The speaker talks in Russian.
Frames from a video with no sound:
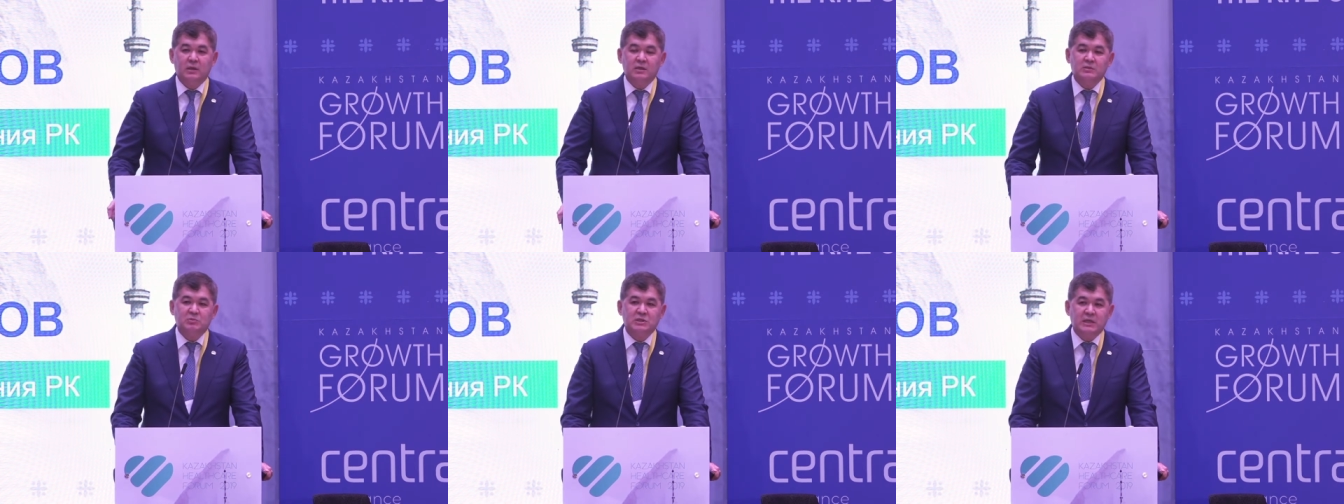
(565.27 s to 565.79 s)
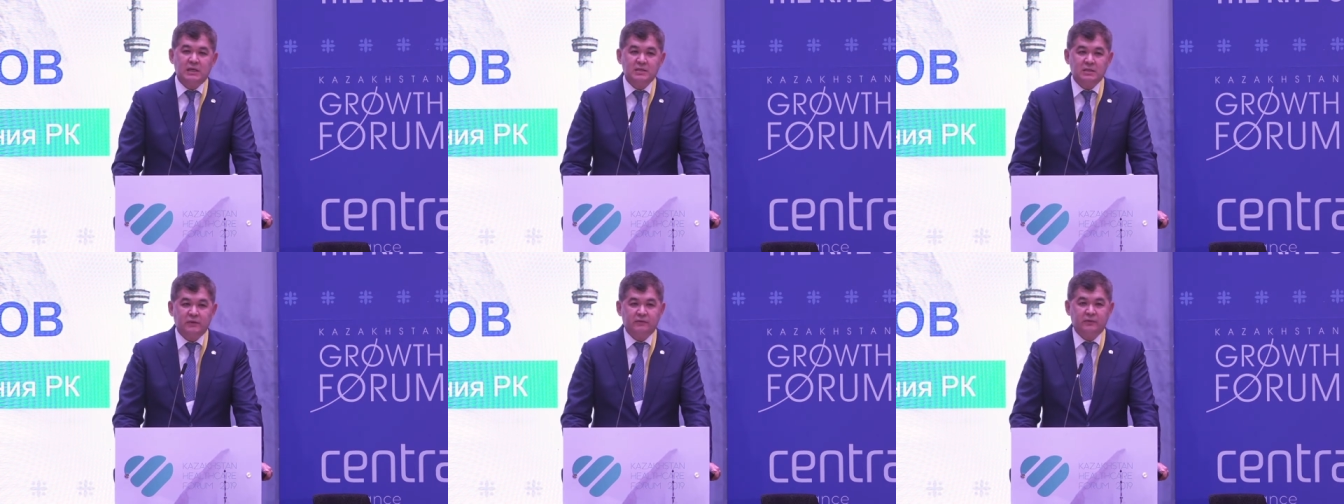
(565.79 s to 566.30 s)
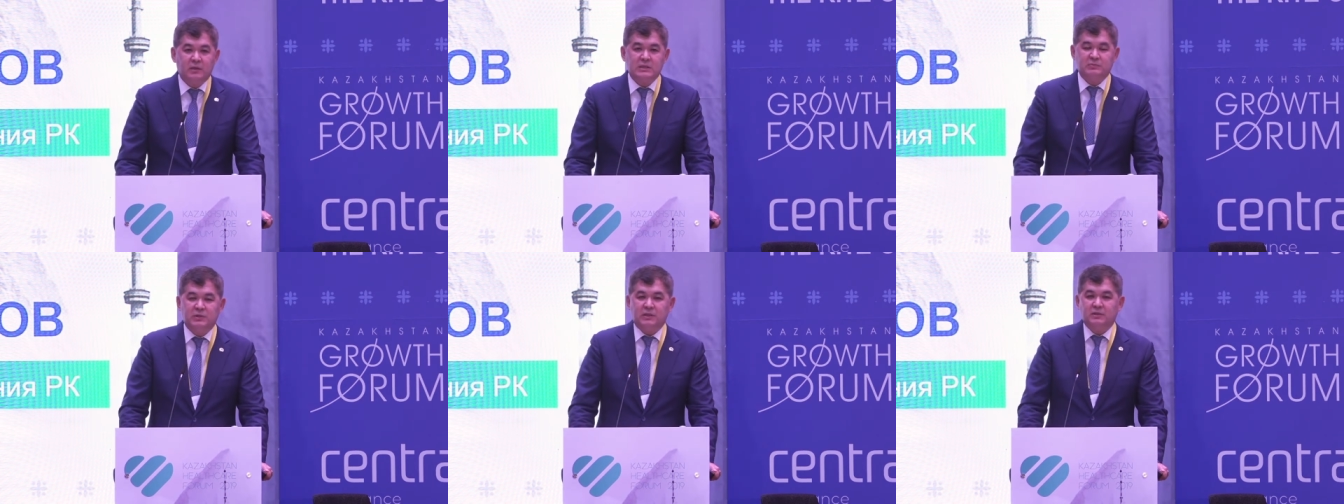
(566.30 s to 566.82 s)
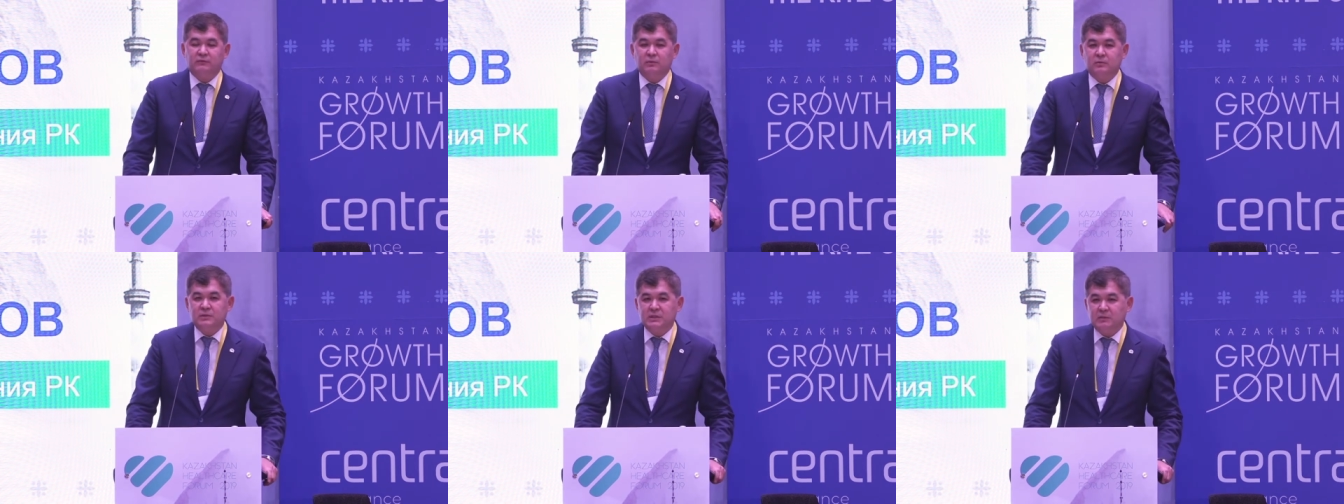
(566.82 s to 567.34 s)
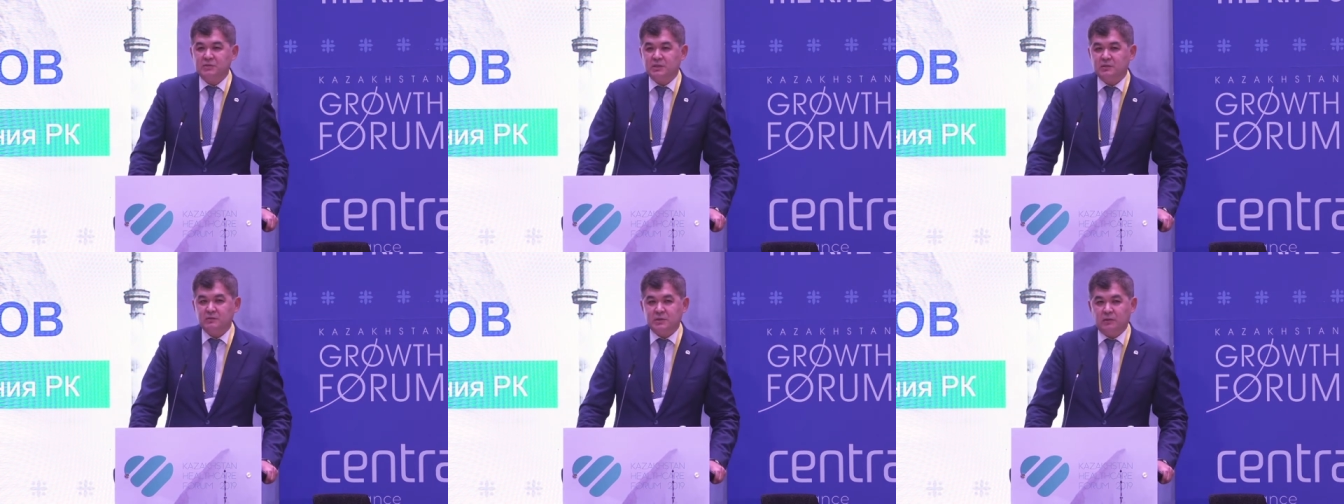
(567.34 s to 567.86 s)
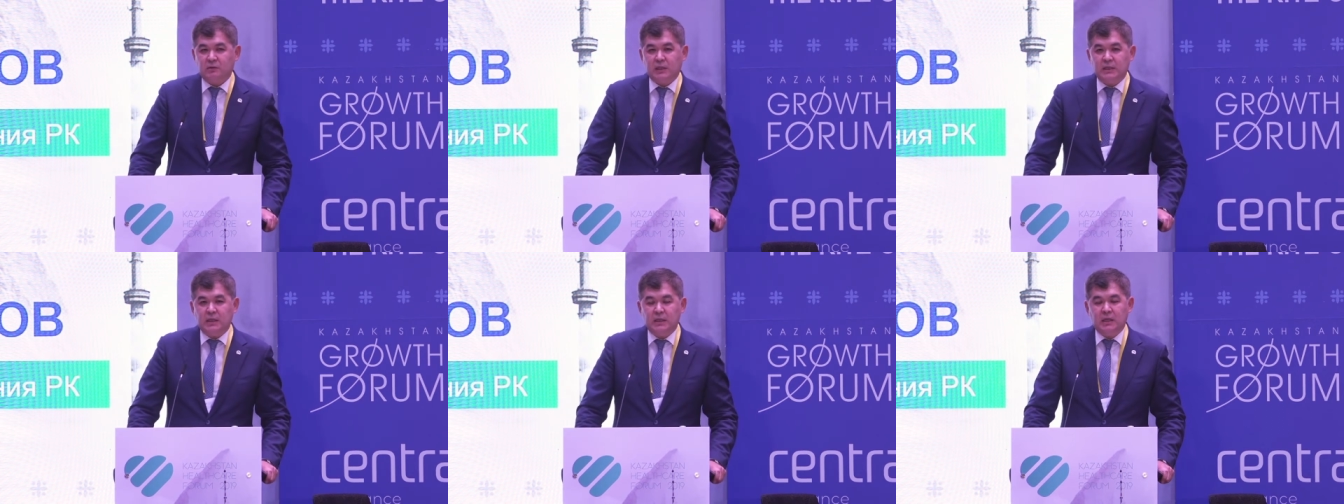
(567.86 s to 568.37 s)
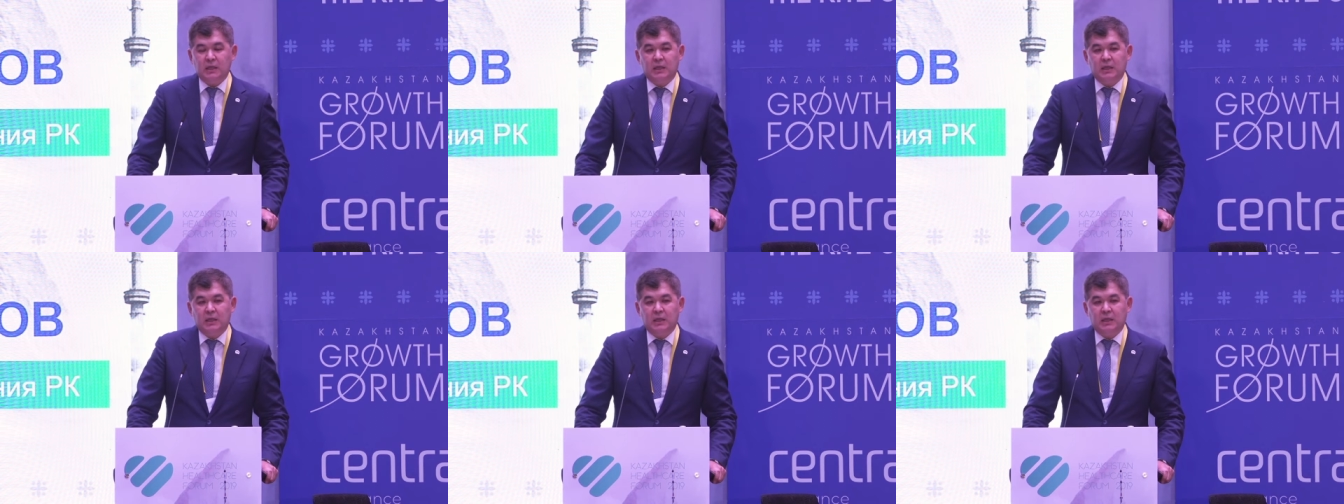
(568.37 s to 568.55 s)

специалистов, экспертов в области общественного здравоохранения.